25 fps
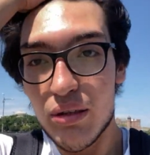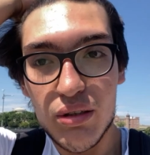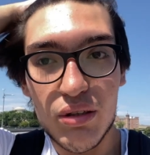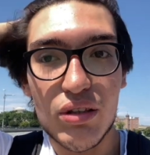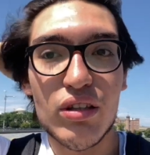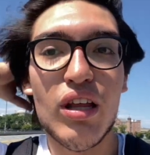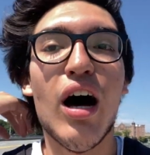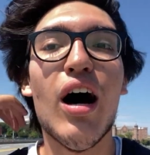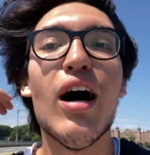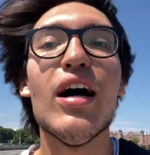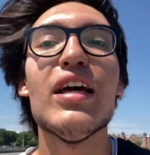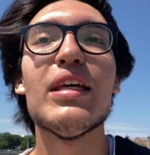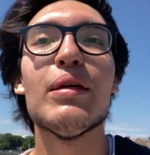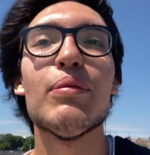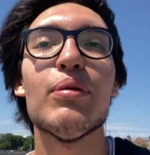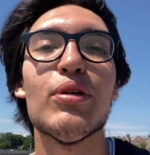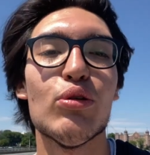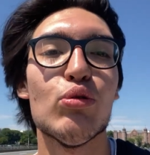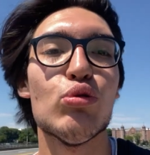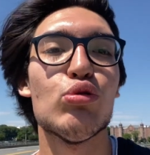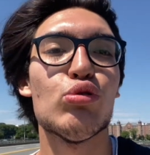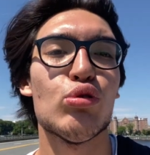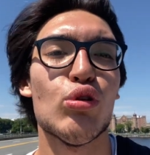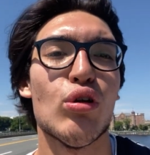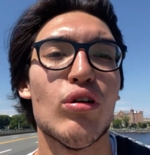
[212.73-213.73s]
daha iyi bir
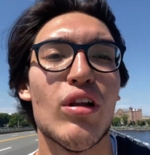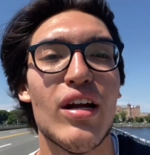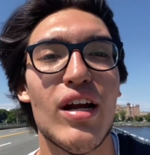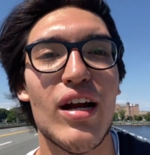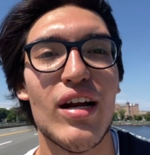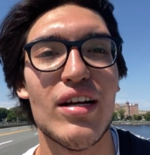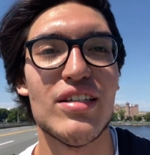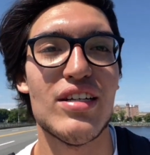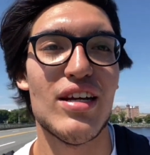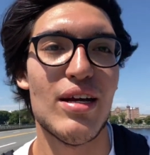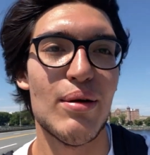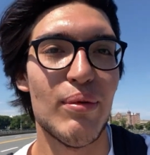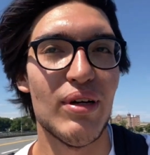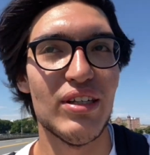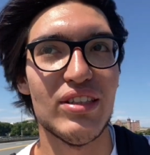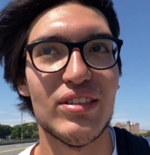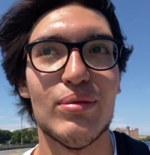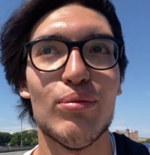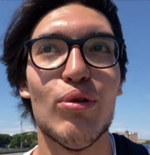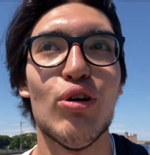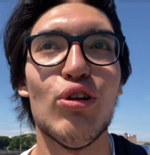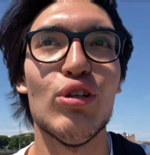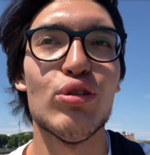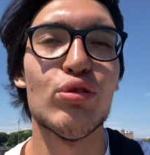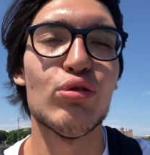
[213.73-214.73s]
3 dolar
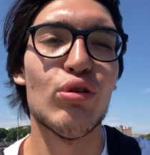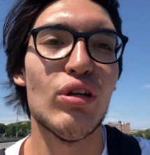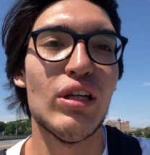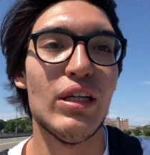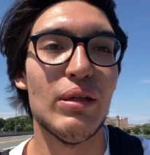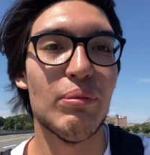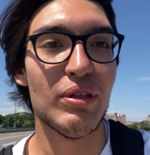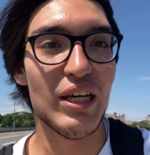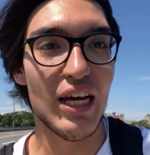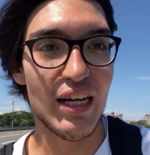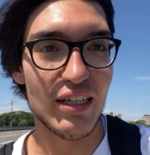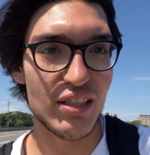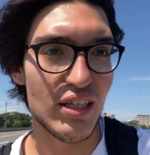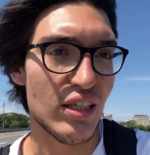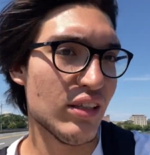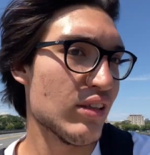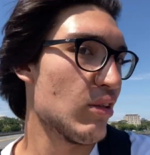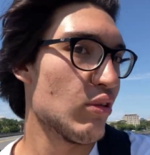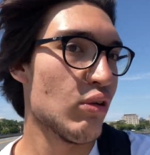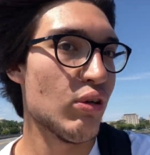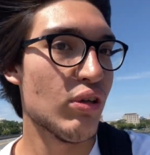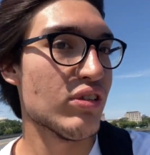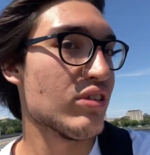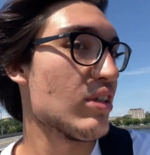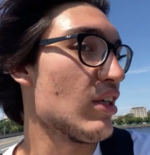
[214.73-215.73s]
harcayamazdım öyle söyleyeyim.
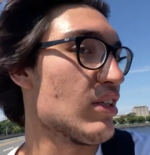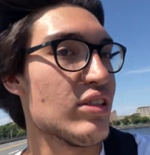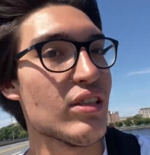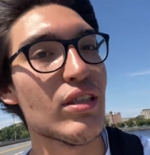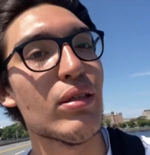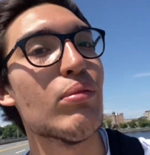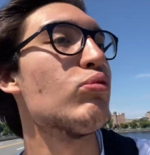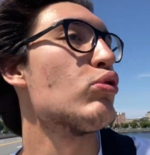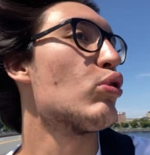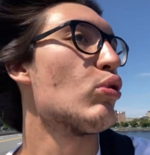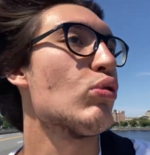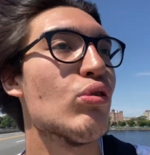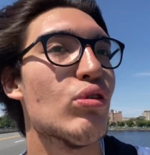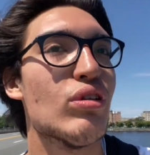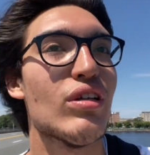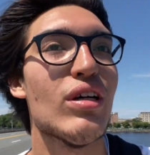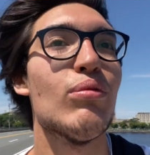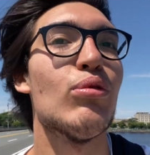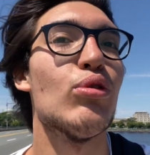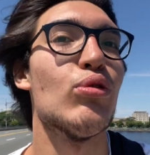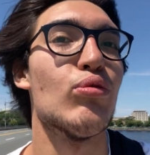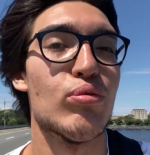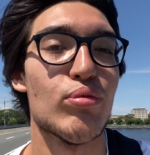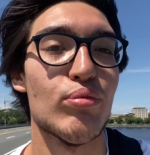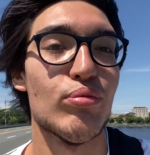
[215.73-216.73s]
Gerçekten öyle. Saçlarım çok kötü
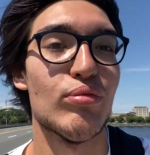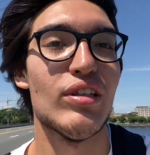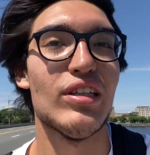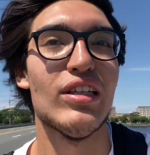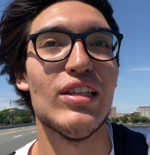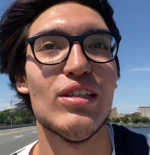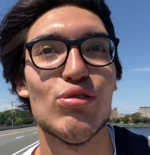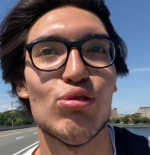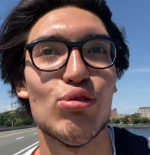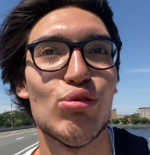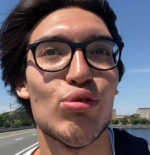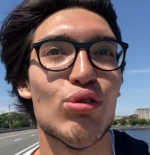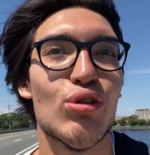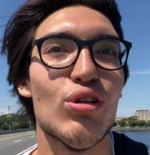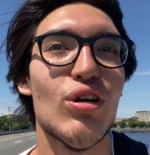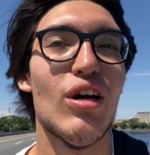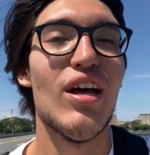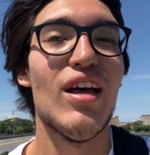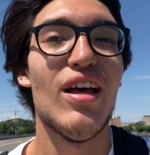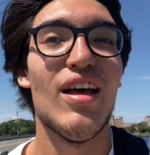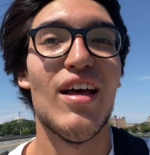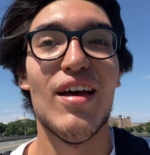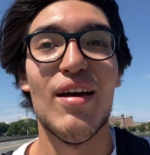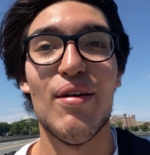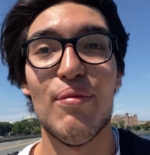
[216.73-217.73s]
ama umurumda değil çünkü
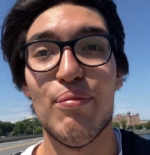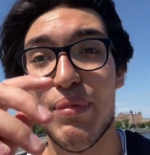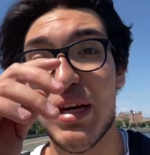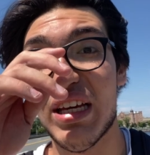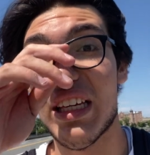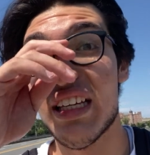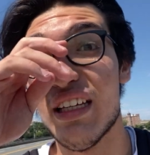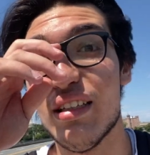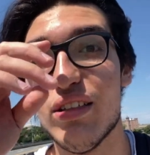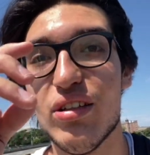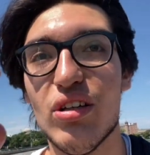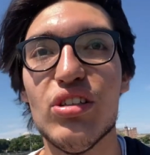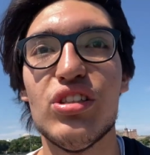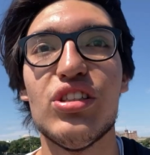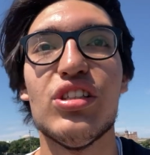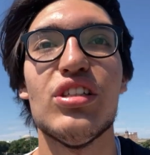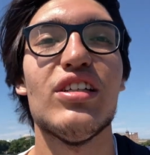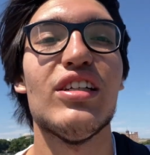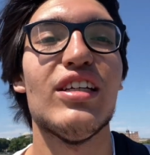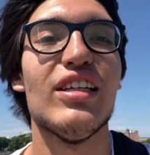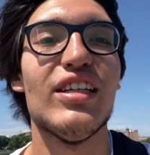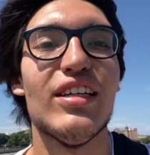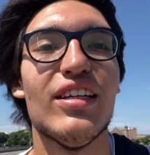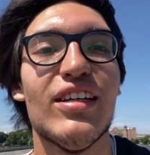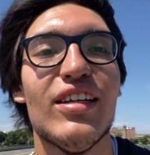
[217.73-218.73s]
mekan aşırı
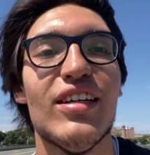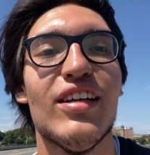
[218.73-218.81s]
iyi.